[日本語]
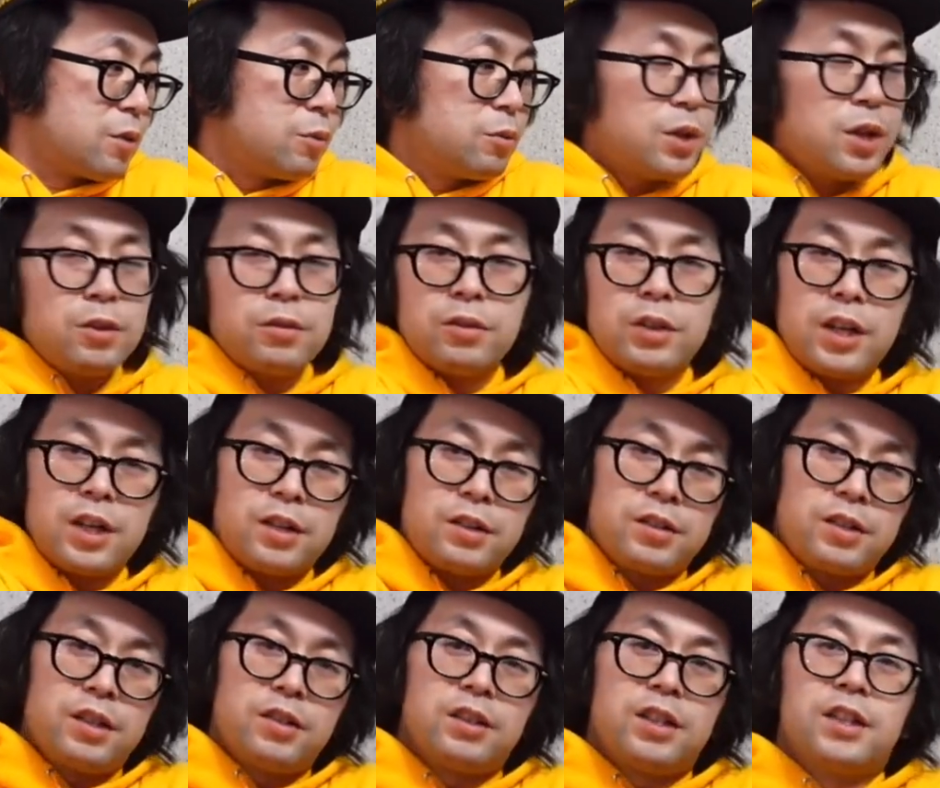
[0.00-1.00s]
この辺とか
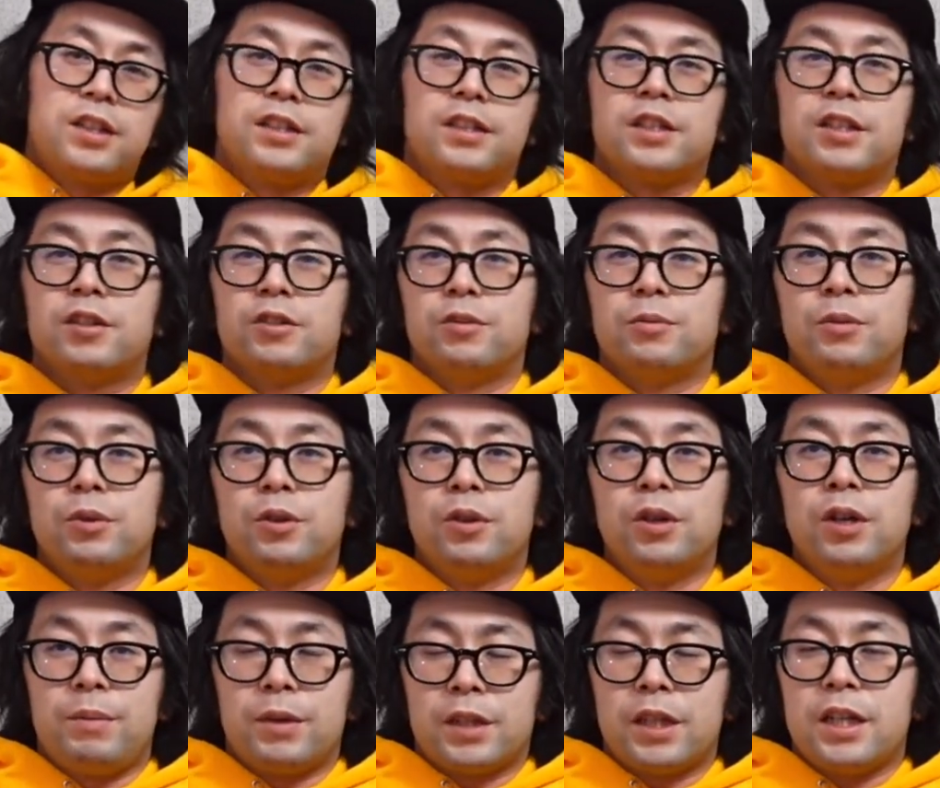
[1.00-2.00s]
エックスエル なんですけれども、
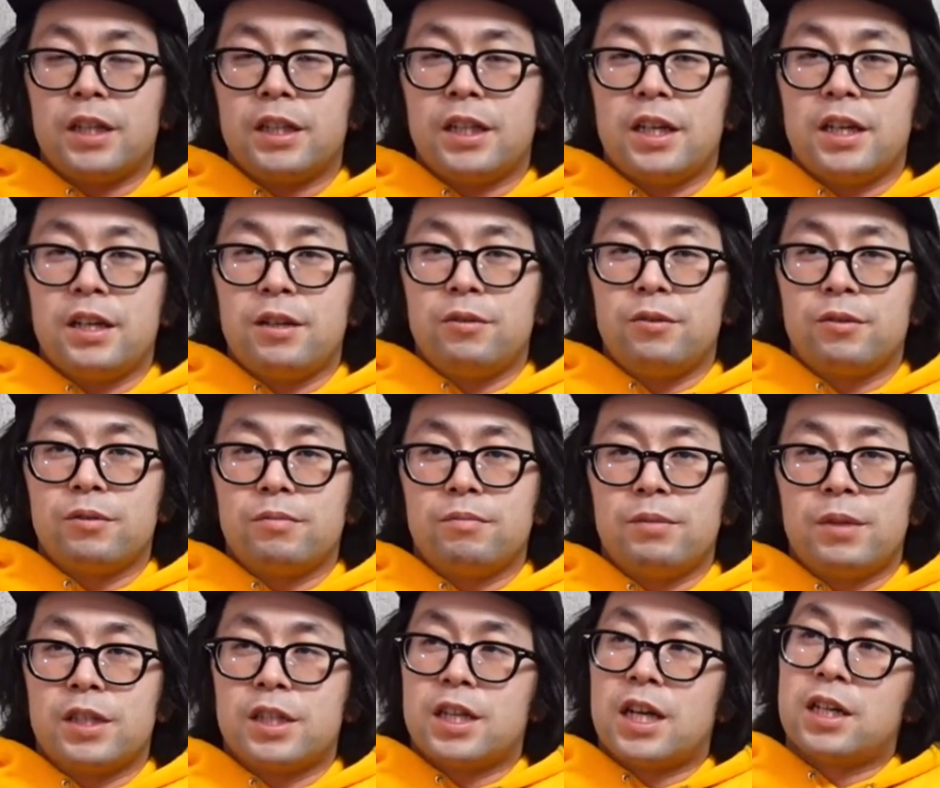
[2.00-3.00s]
まあ、大体あの、
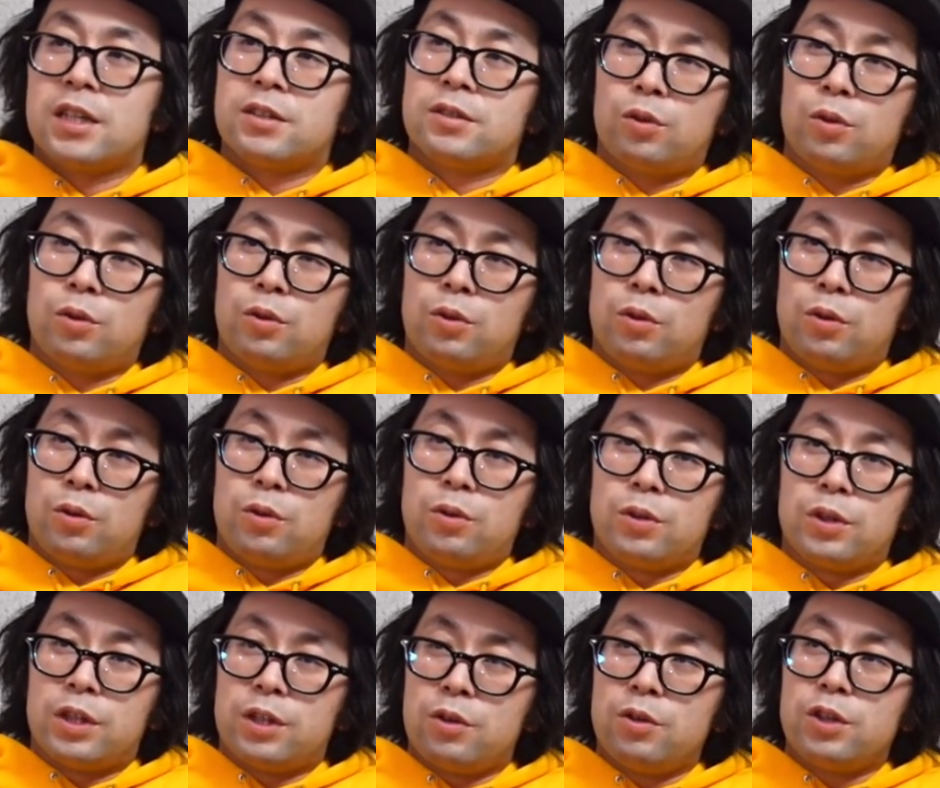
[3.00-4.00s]
まあ、ジャスト
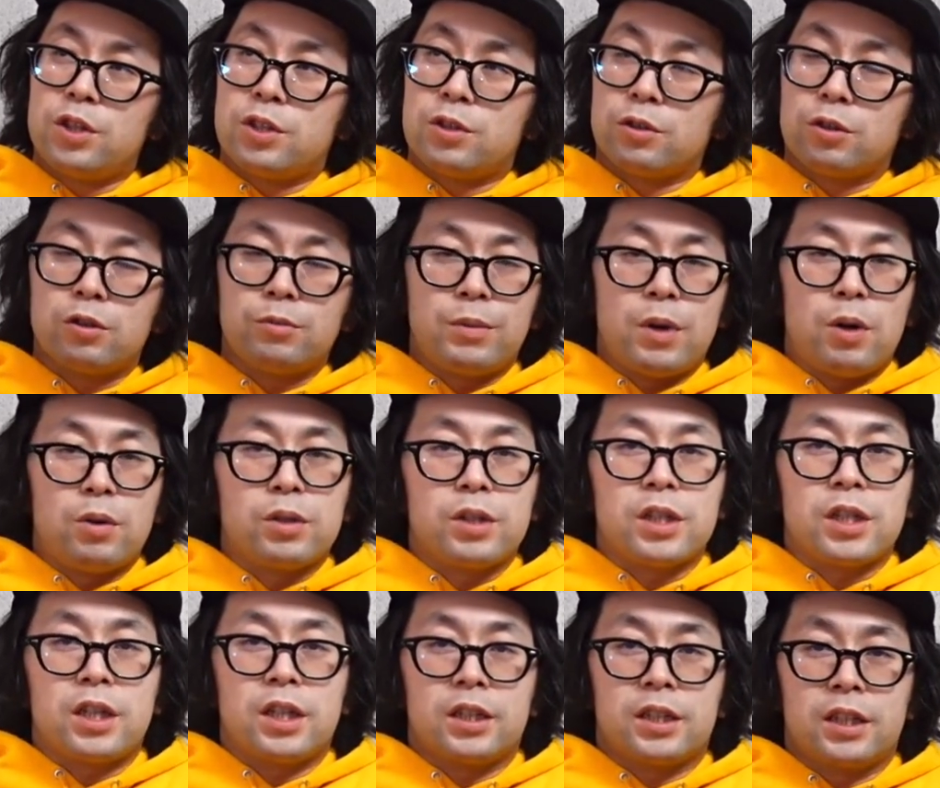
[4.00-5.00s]
よりちょっとまあ大
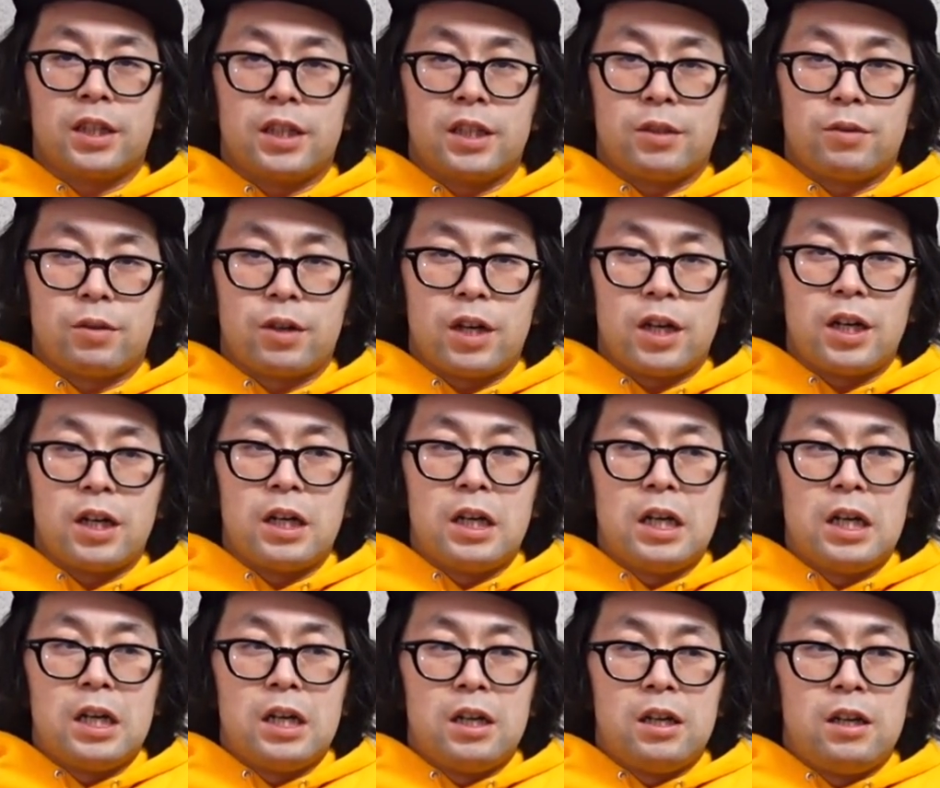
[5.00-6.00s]
きかったりとか、
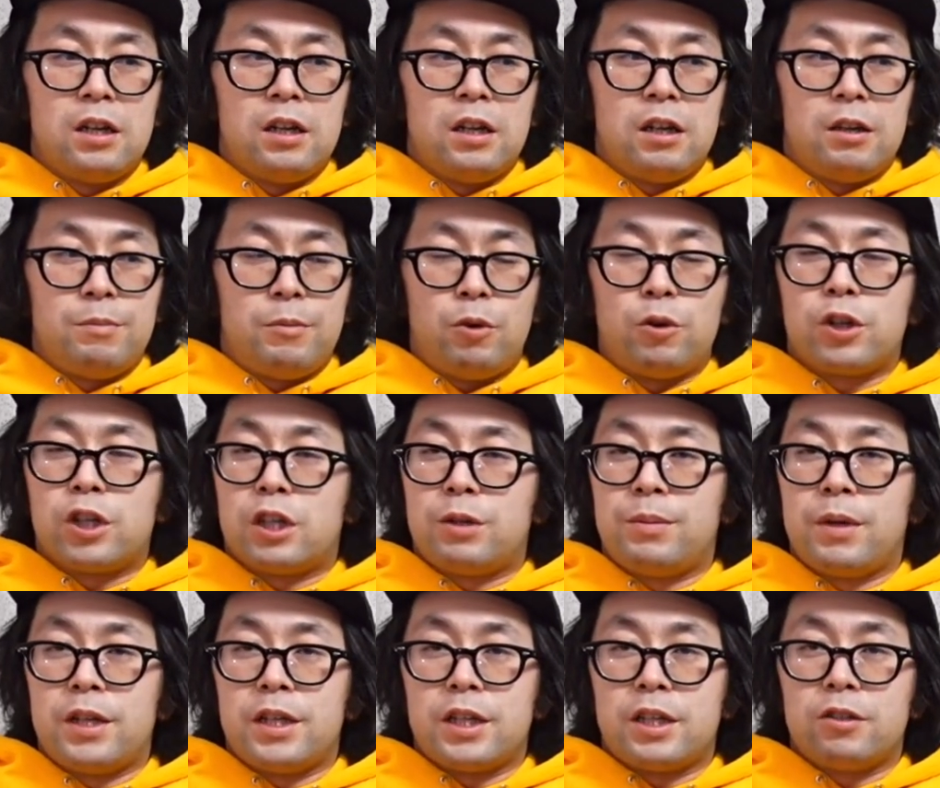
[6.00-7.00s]
まあ、大き
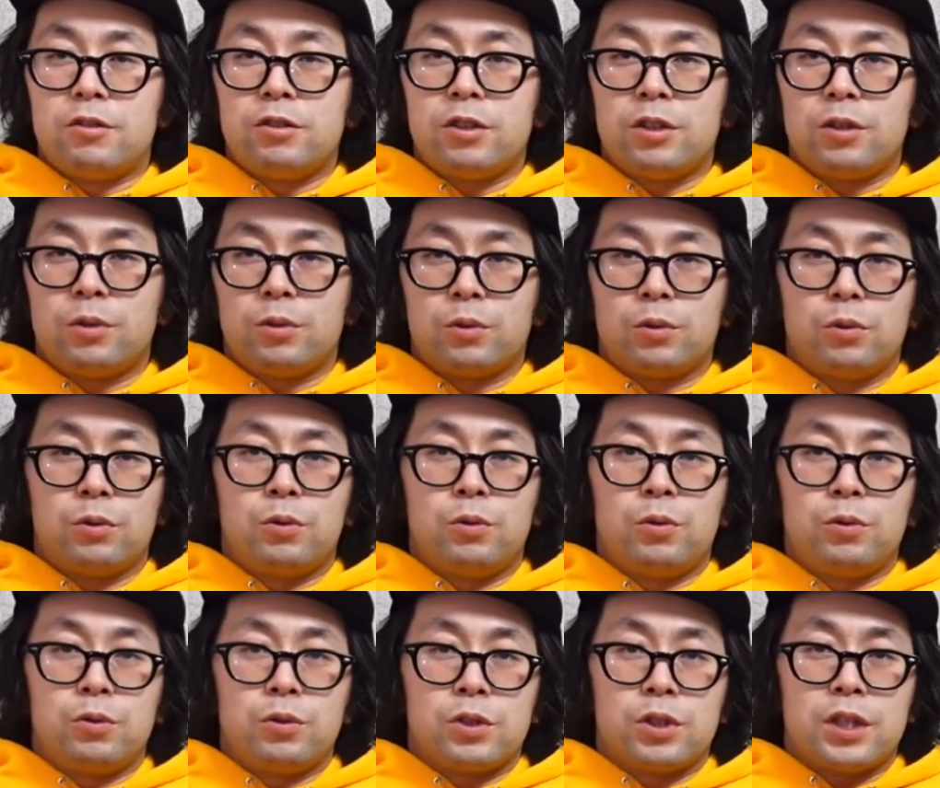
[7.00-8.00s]
めに着るってことを考
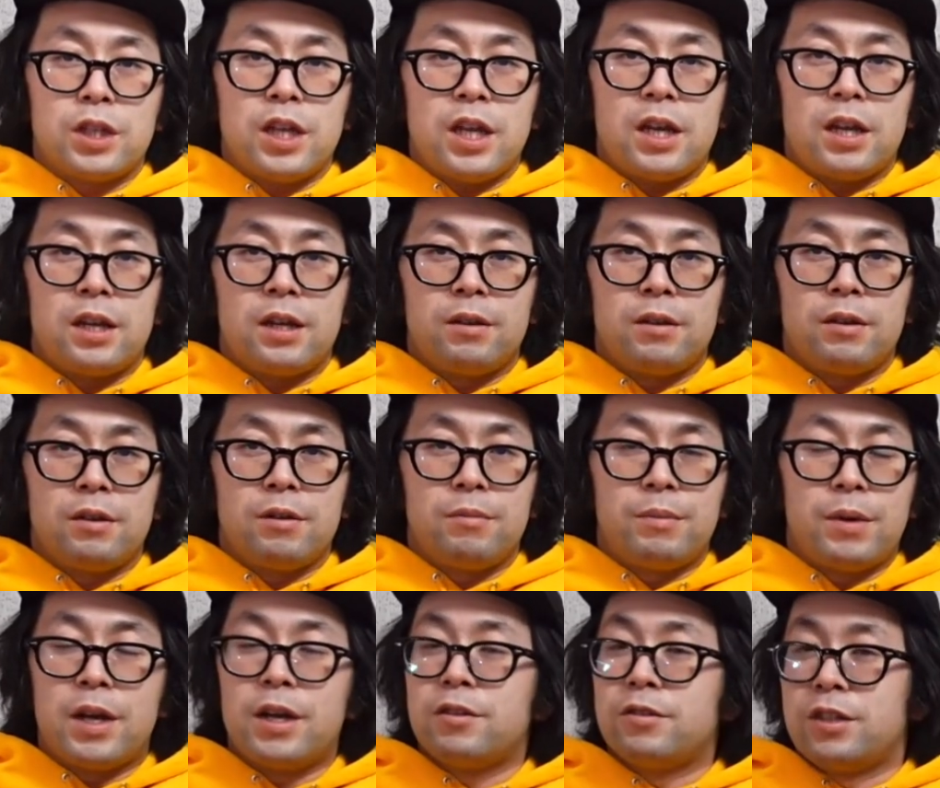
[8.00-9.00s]
慮して、ま
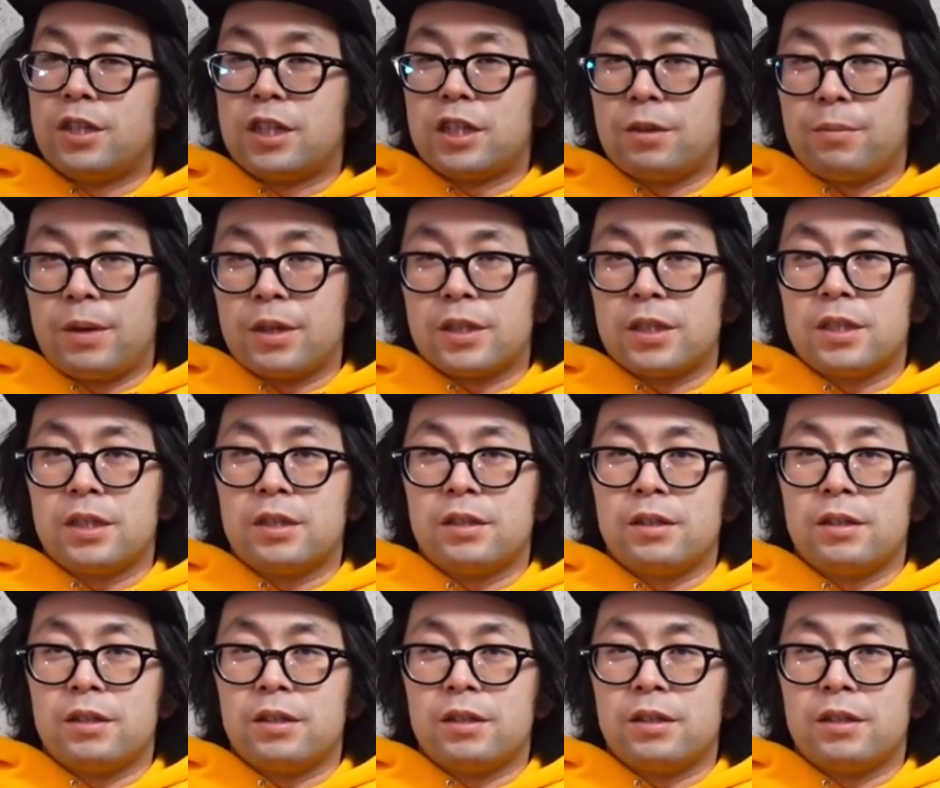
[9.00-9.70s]
あ、エル にしてます。